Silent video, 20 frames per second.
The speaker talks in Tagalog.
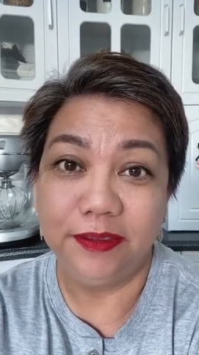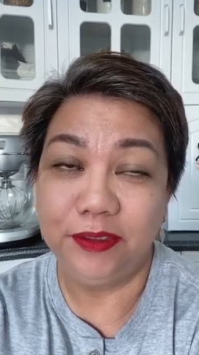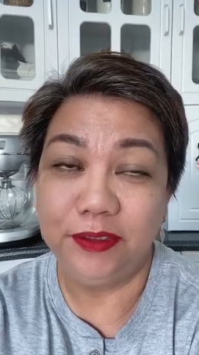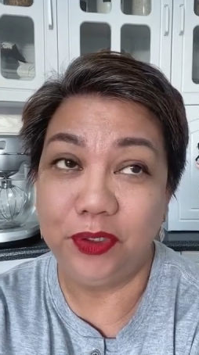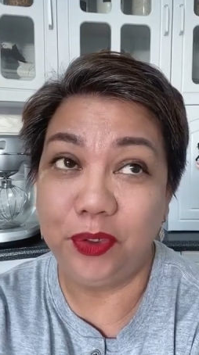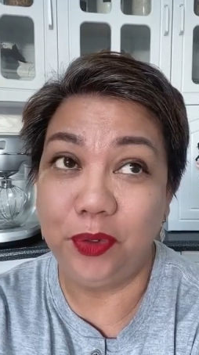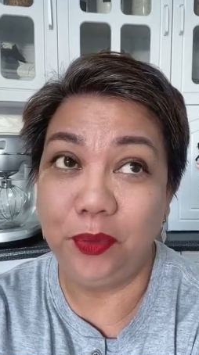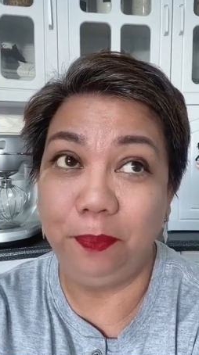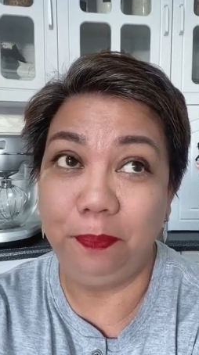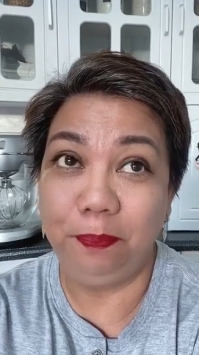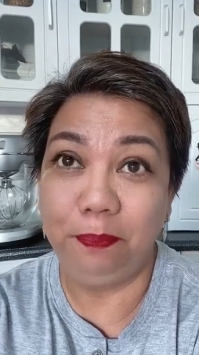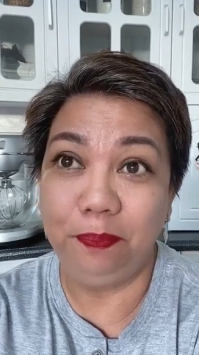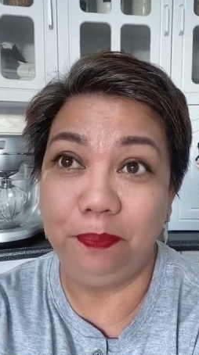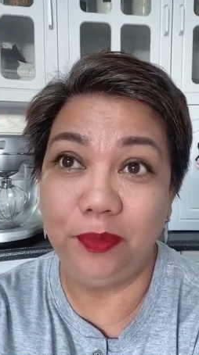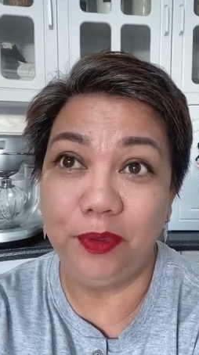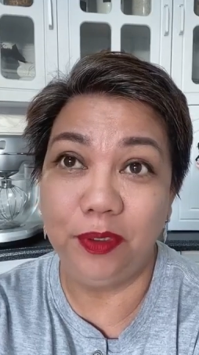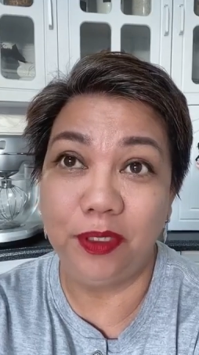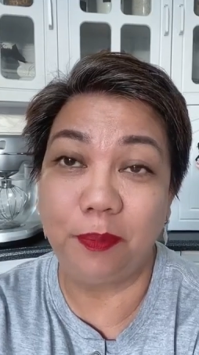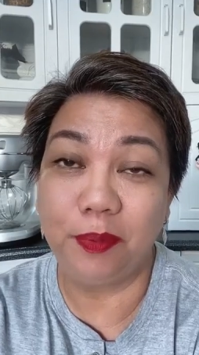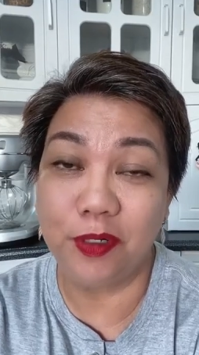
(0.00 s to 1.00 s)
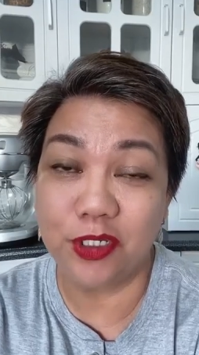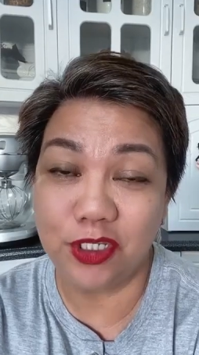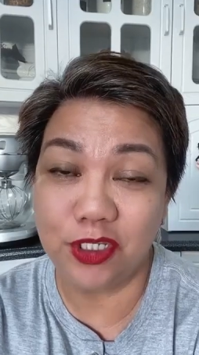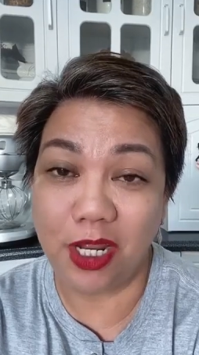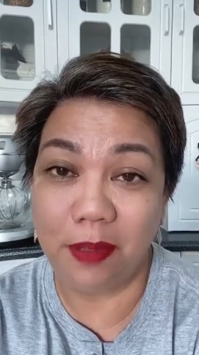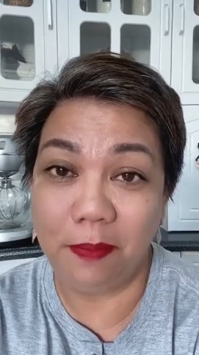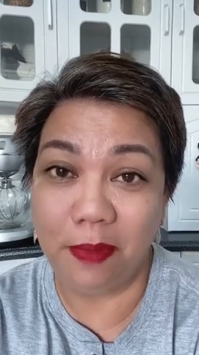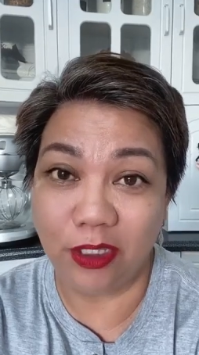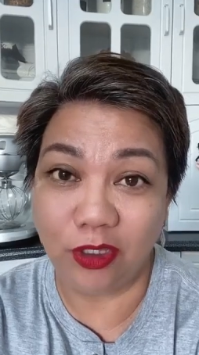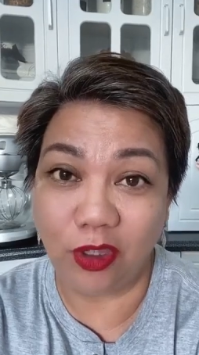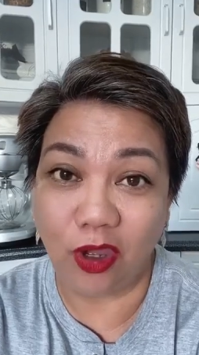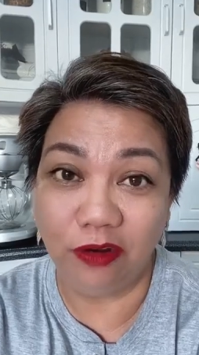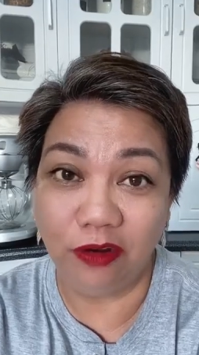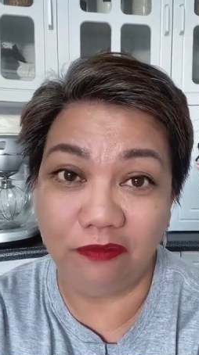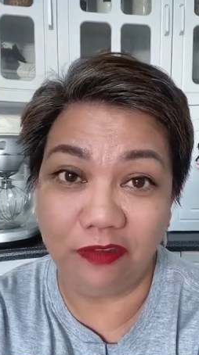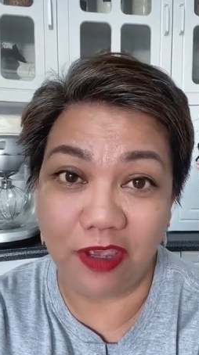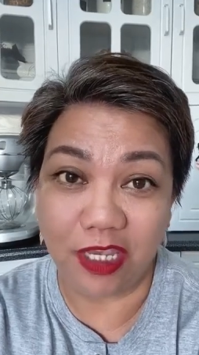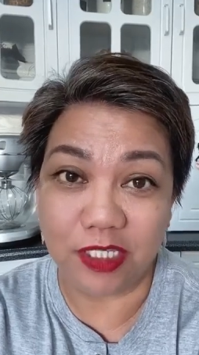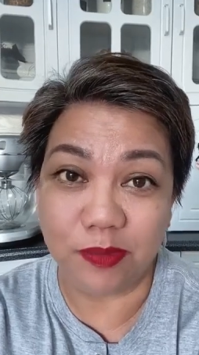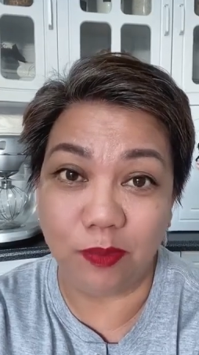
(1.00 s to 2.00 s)
yung the person I met on
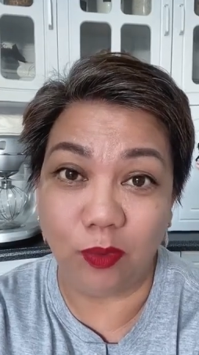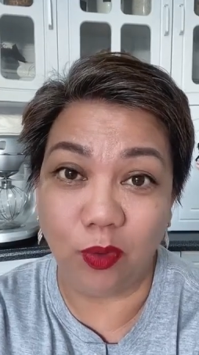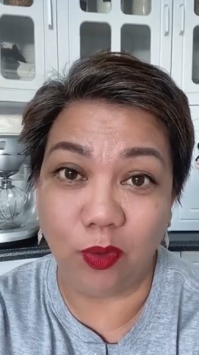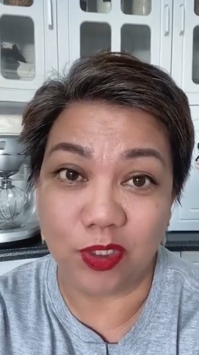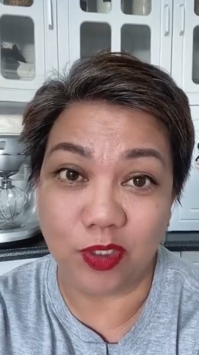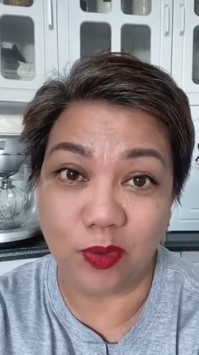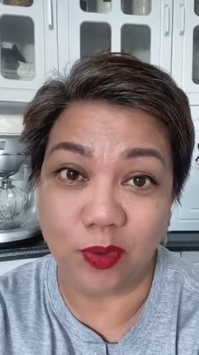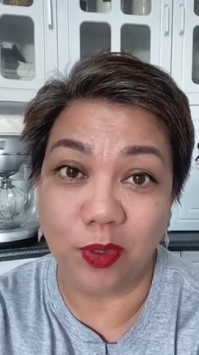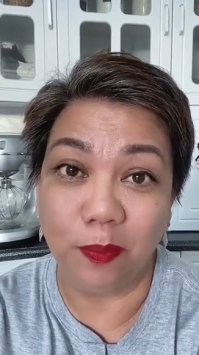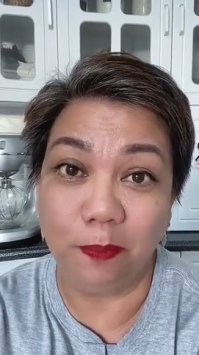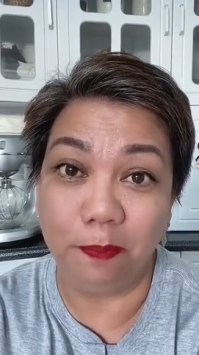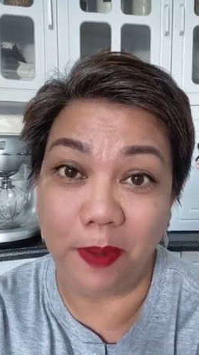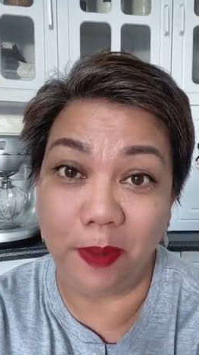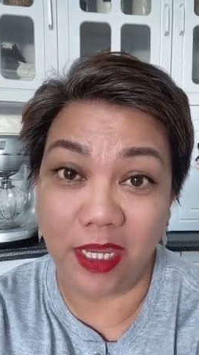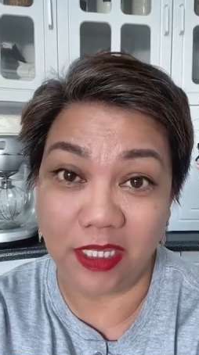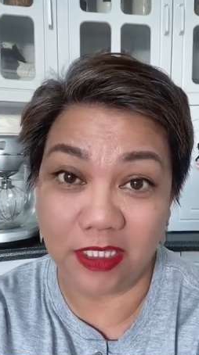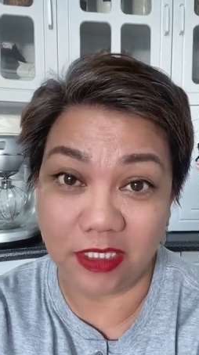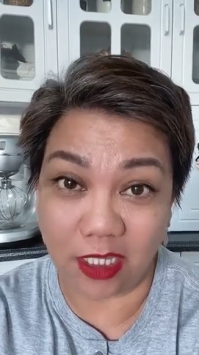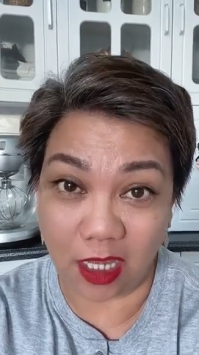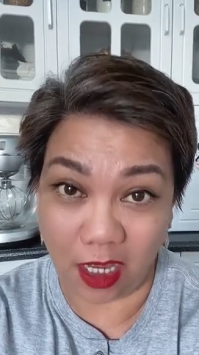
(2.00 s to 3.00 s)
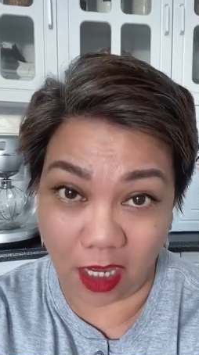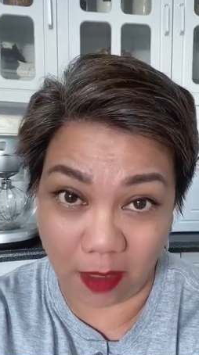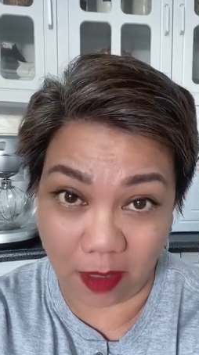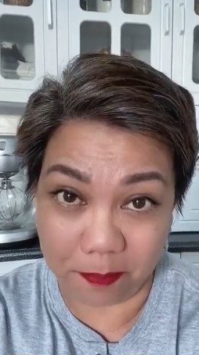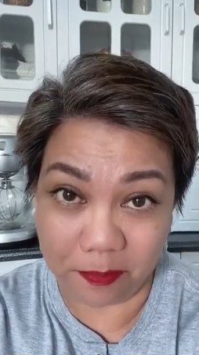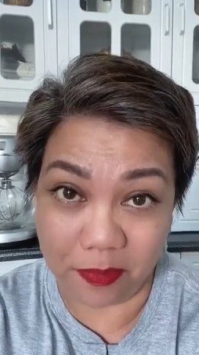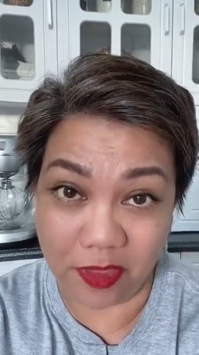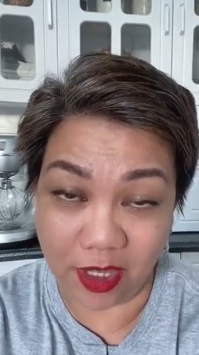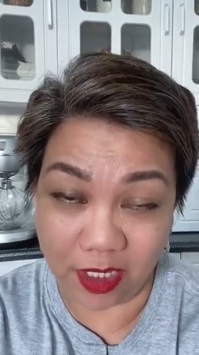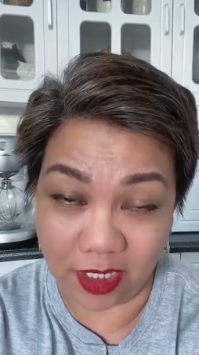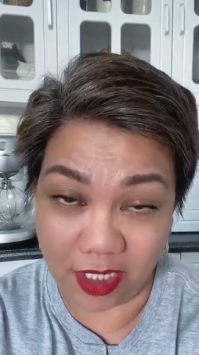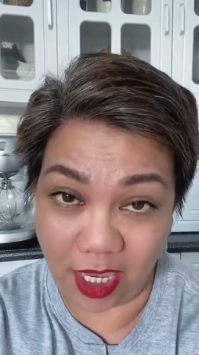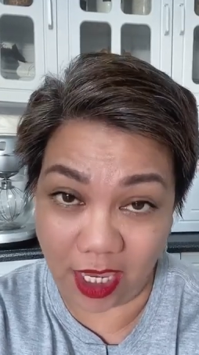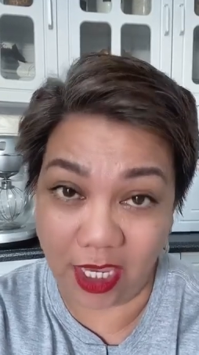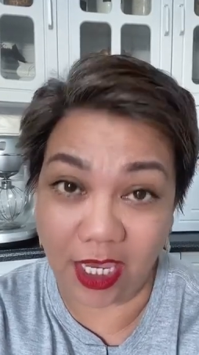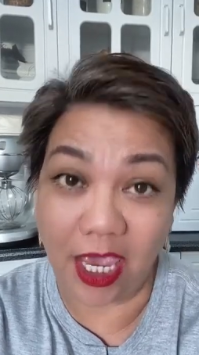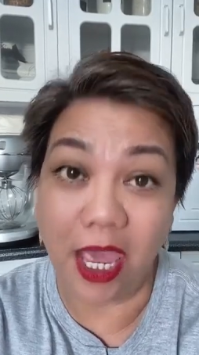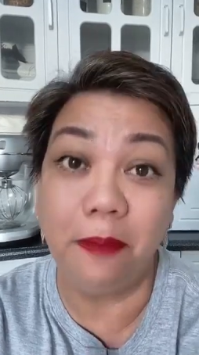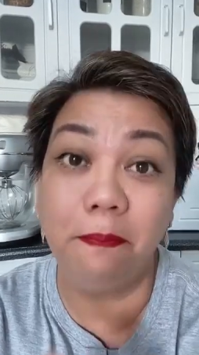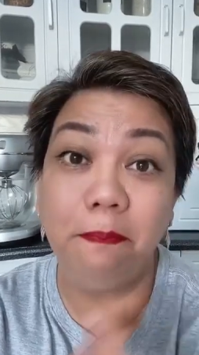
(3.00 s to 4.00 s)
Facebook was one who picked up the
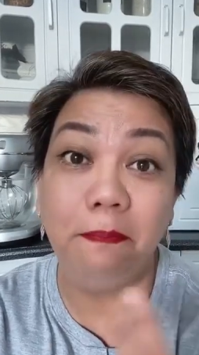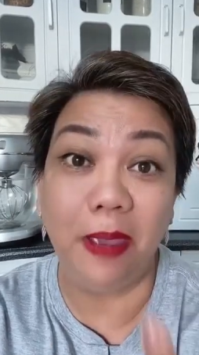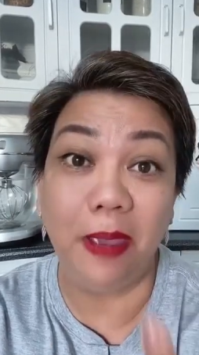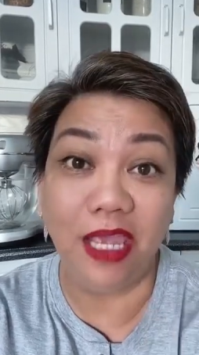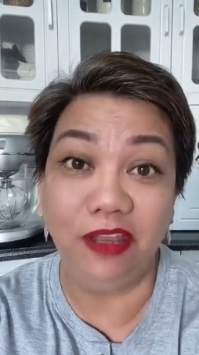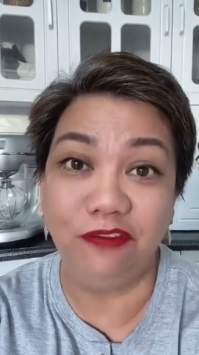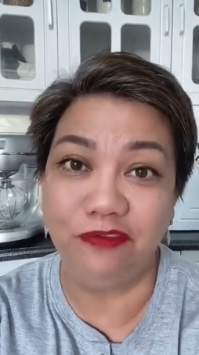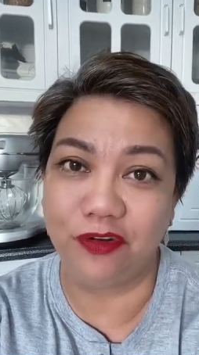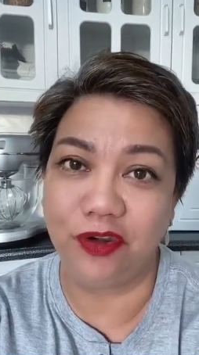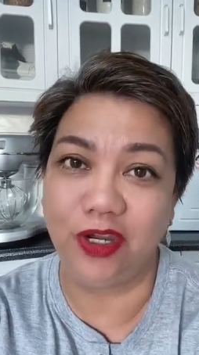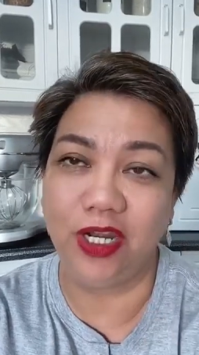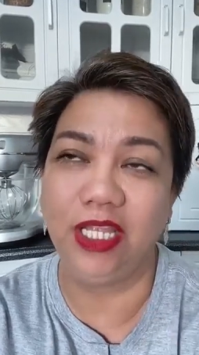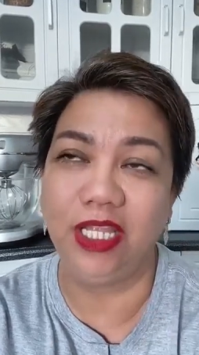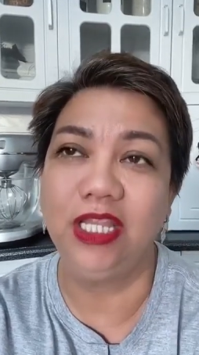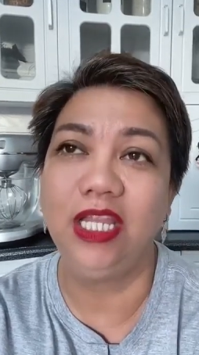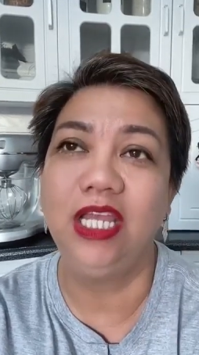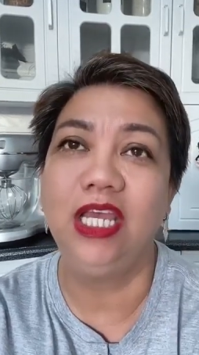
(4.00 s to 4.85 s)
cake and paid for it.